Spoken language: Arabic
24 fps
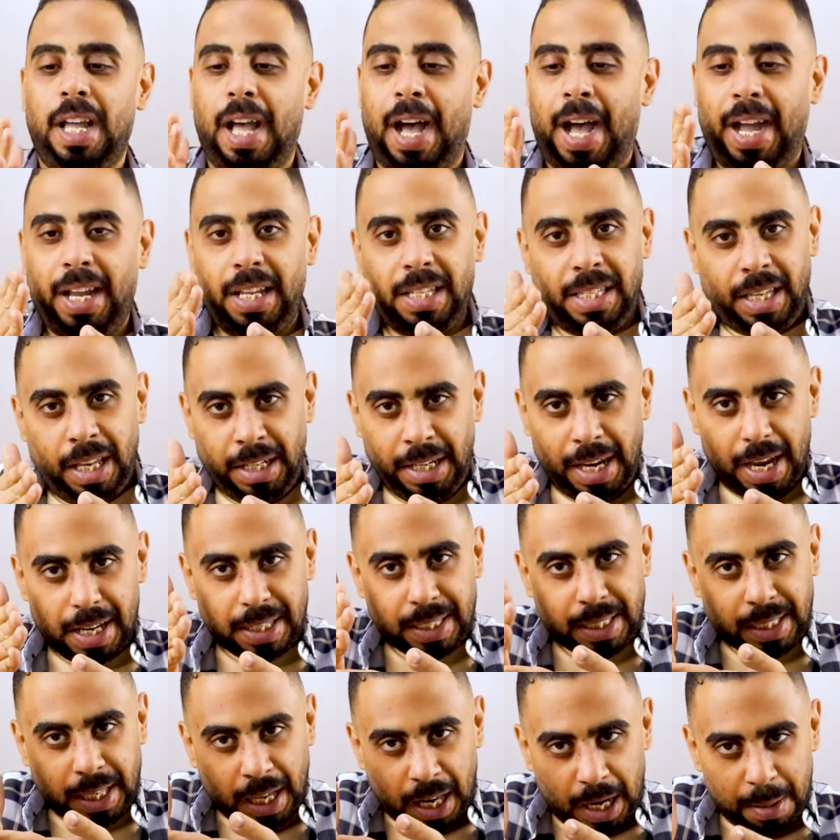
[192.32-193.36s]
عايزيني
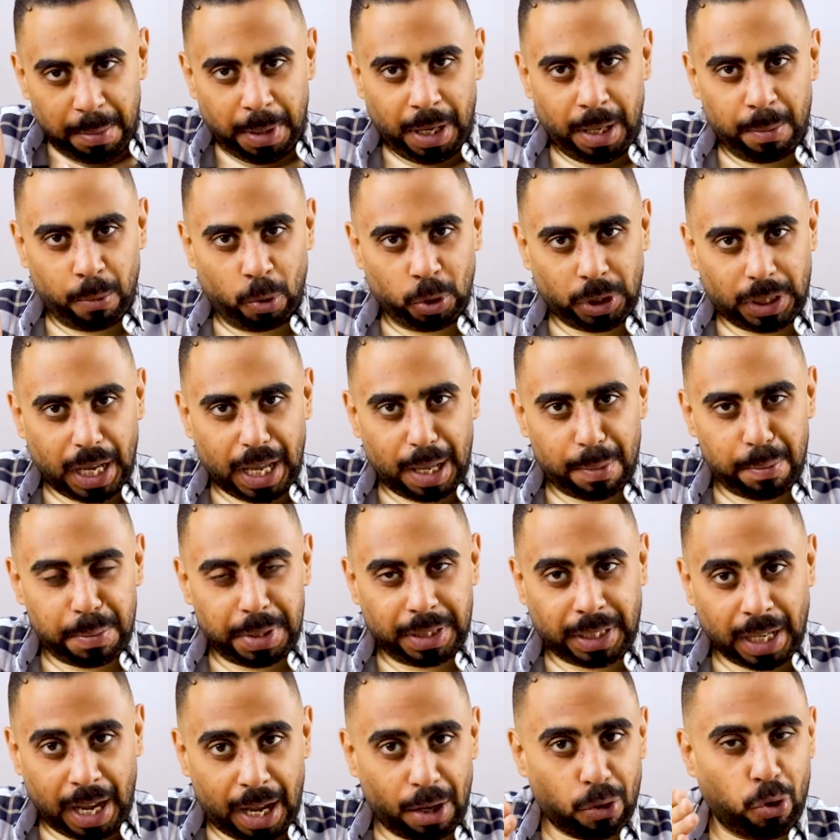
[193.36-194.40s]
استلم المنتخب
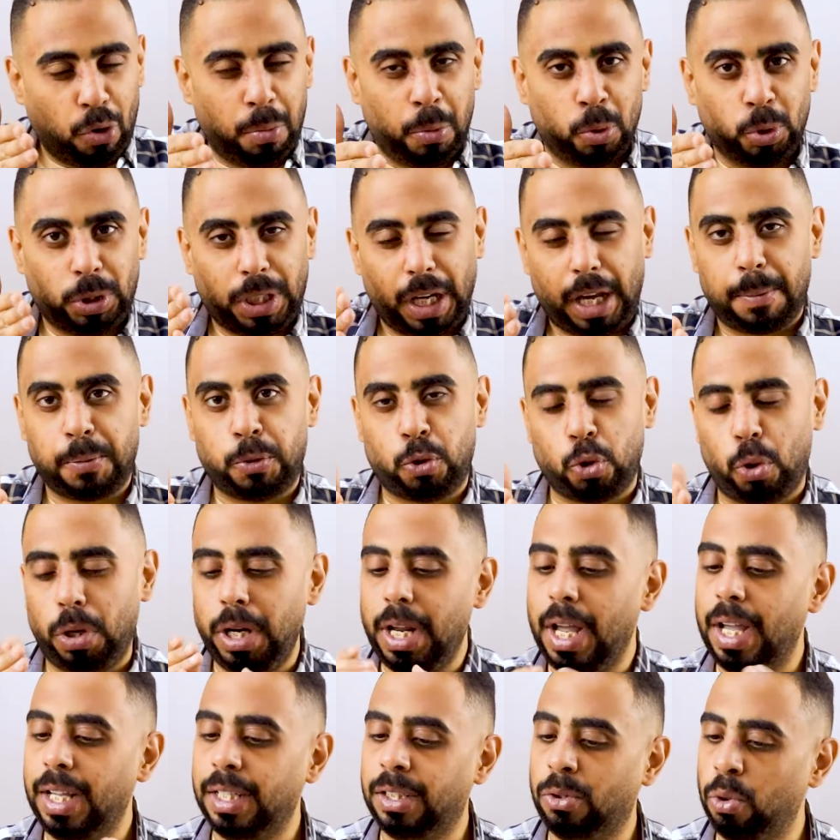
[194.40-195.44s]
بتاعكم منتخب
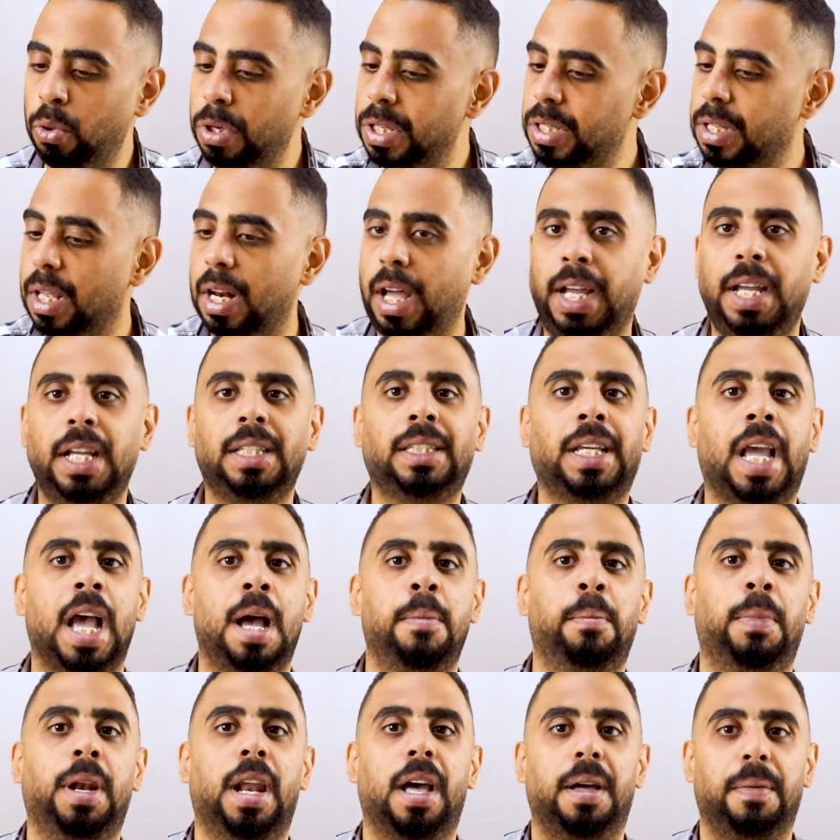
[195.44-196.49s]
سوريا يدوني صلاحيات
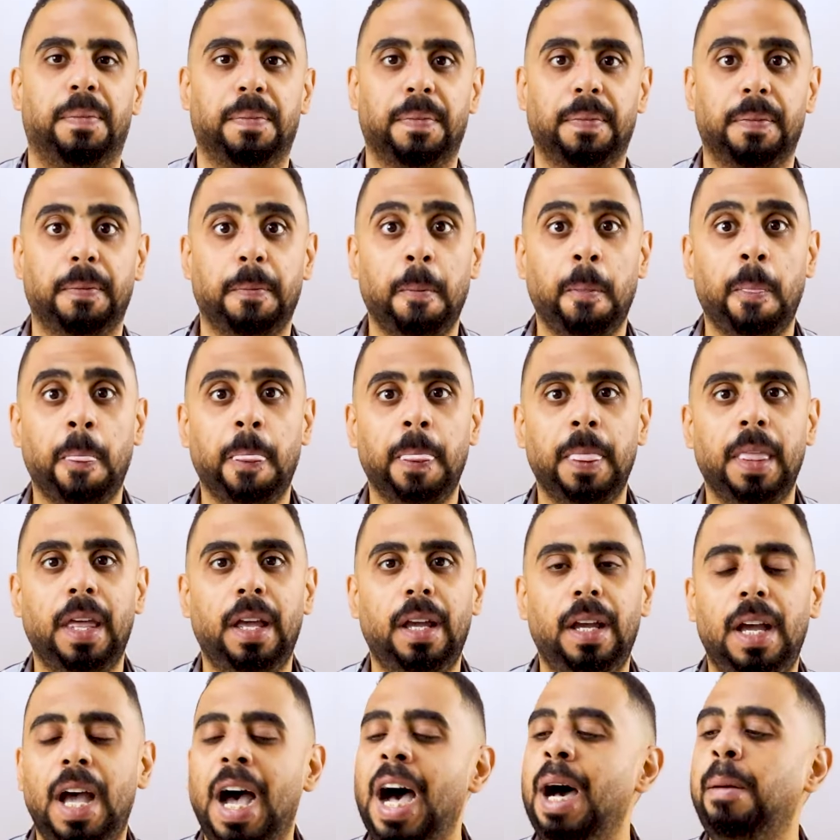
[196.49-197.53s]
كامله
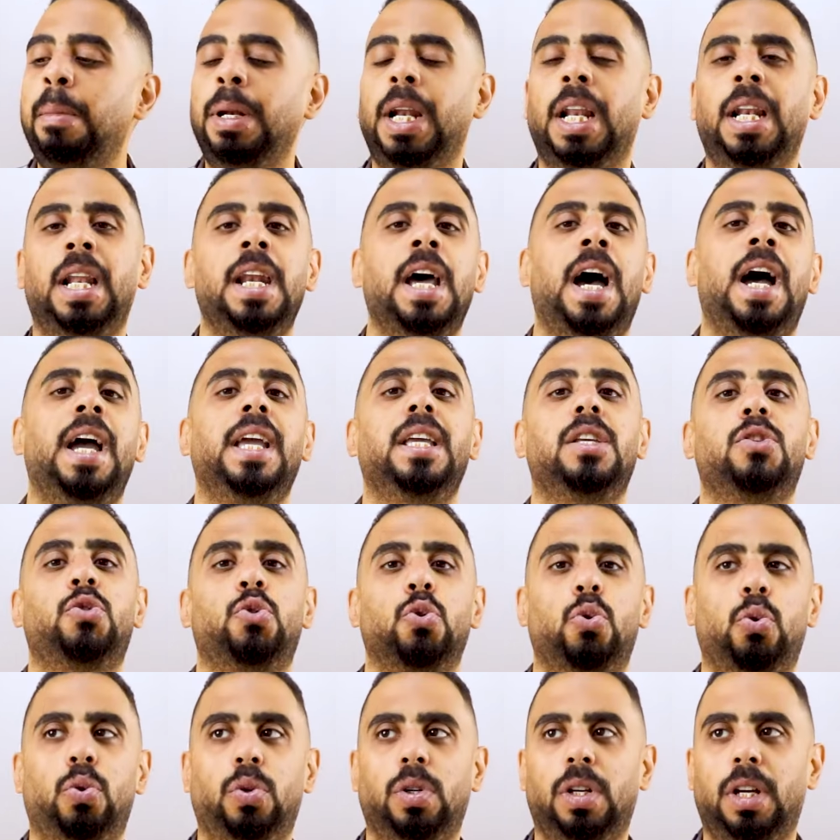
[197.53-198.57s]
اعمل اللي انا
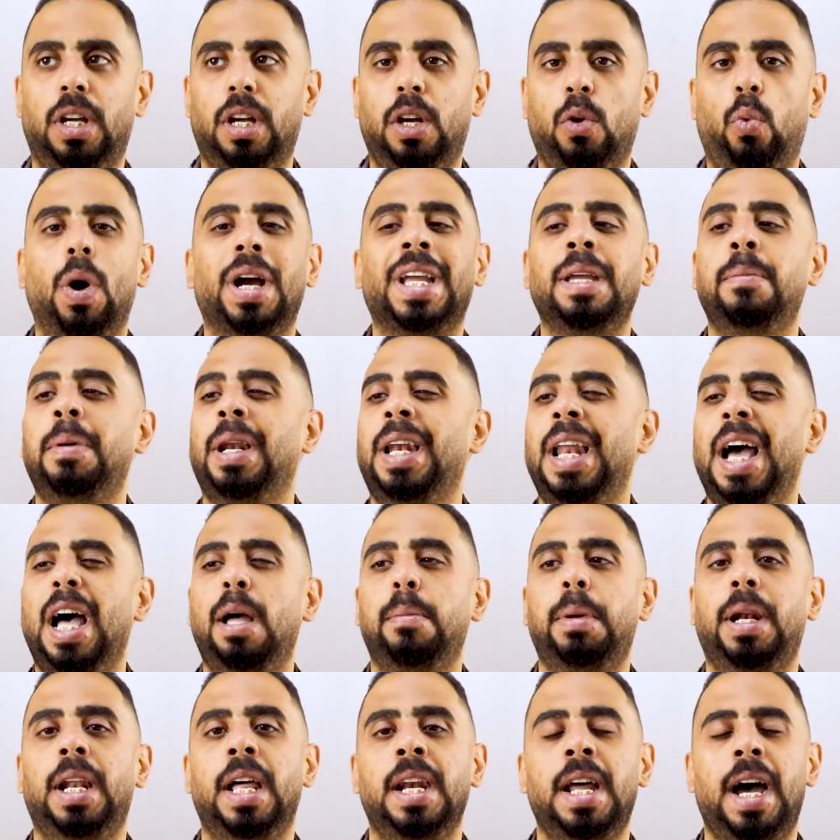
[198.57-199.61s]
عايزه واجيب
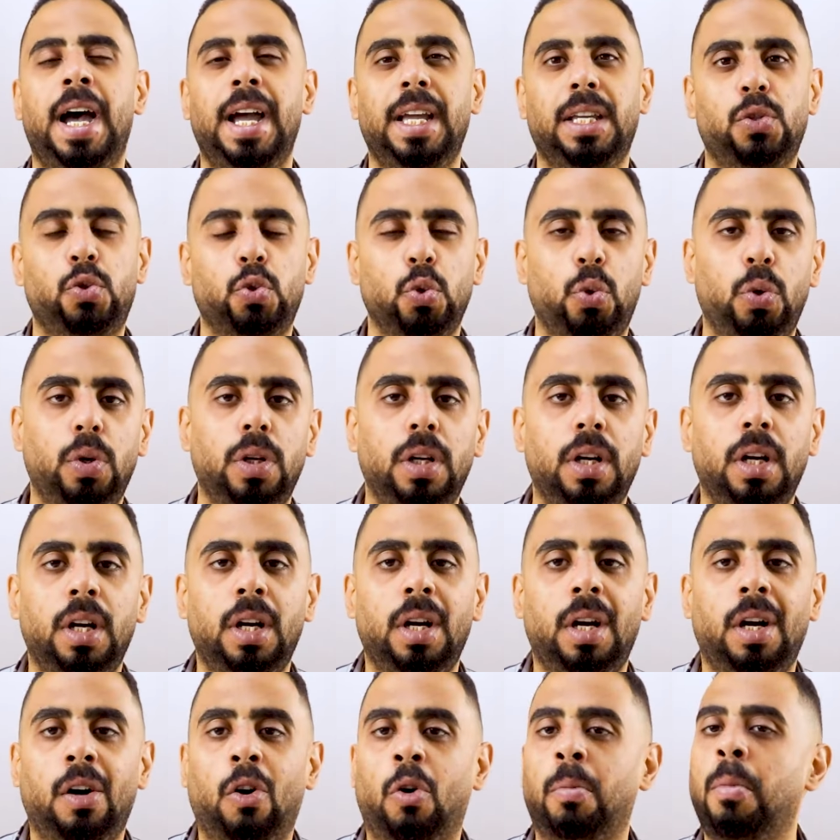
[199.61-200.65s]
اللاعب اللي انا عايزه
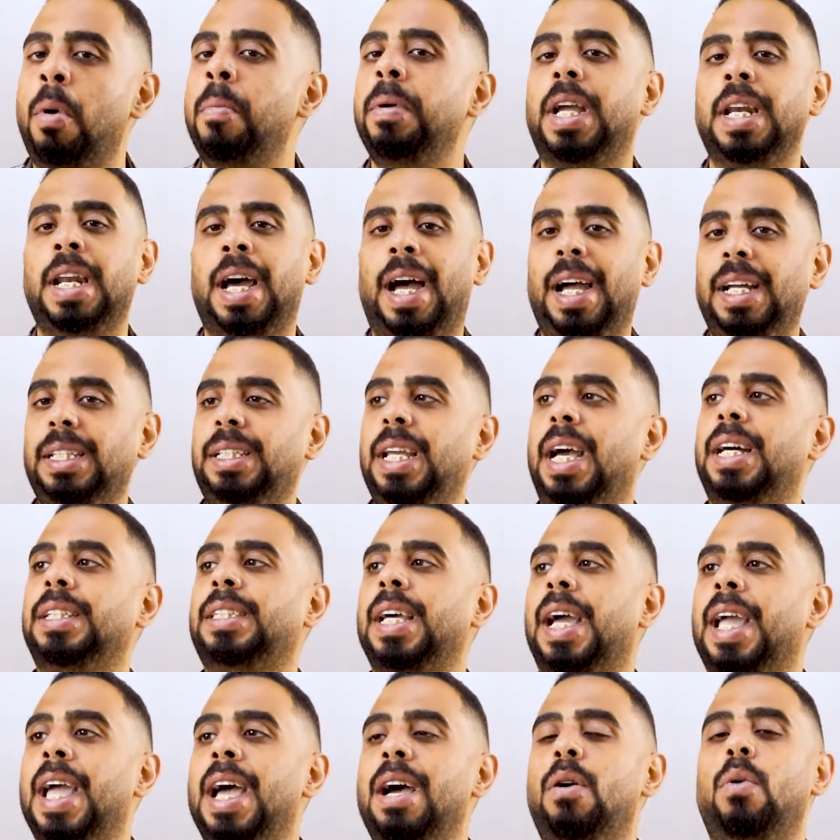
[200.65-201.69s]
وممكن عادي
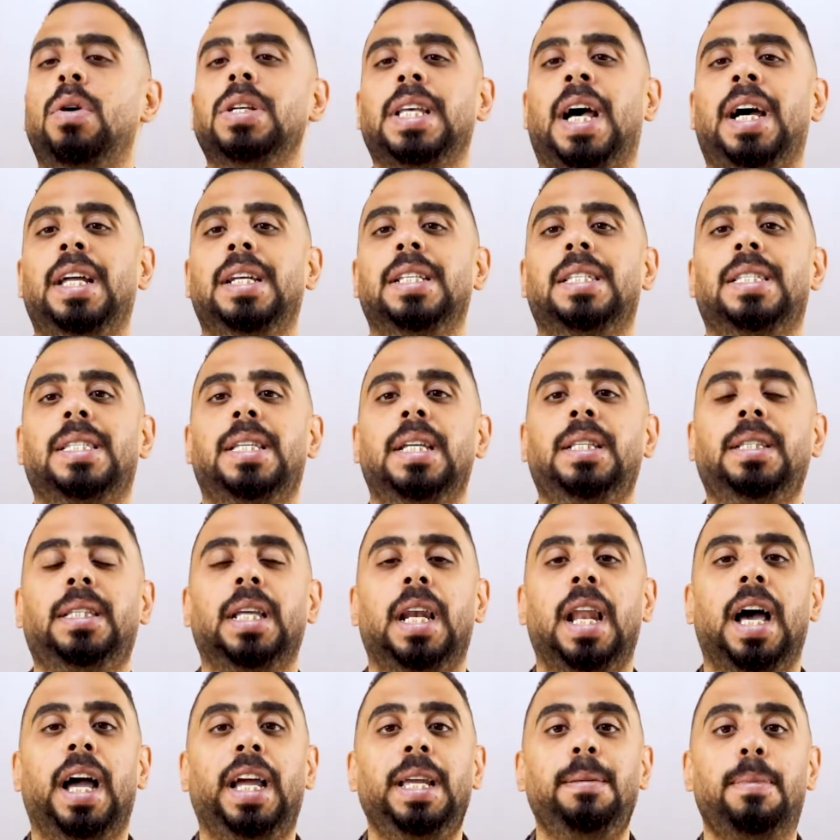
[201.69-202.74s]
اتجاوز عن
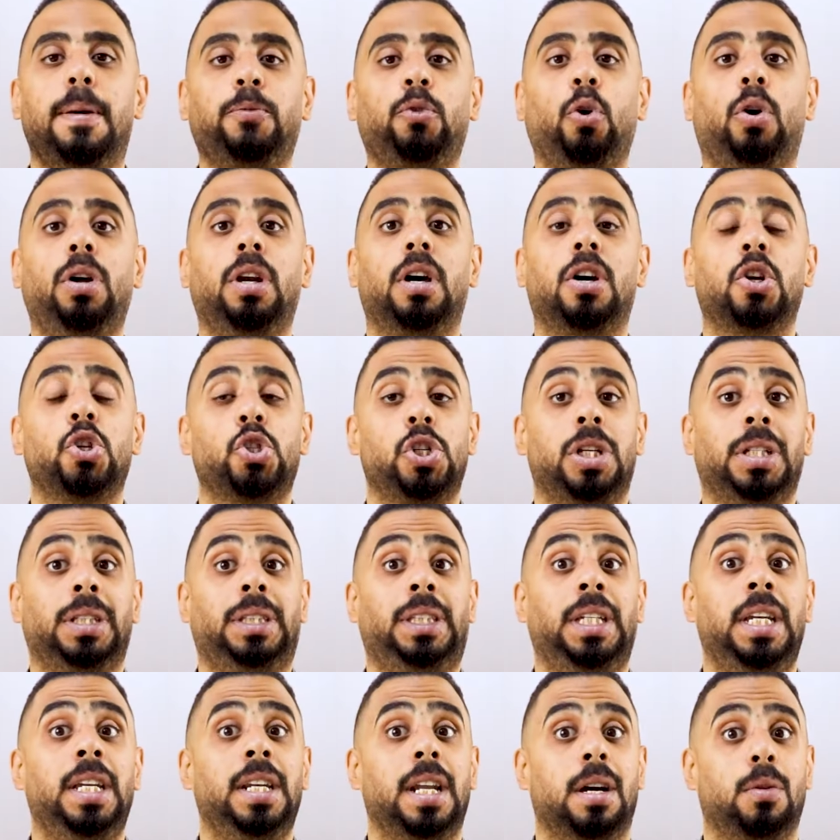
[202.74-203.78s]
الست لعيبه بتوع
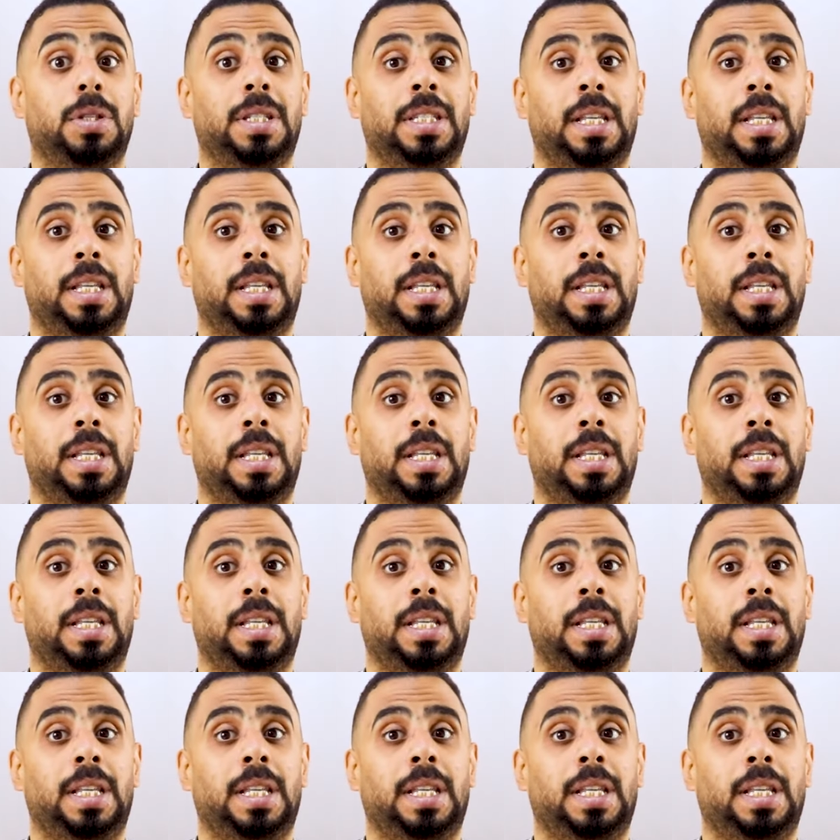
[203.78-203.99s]
الارجنتين او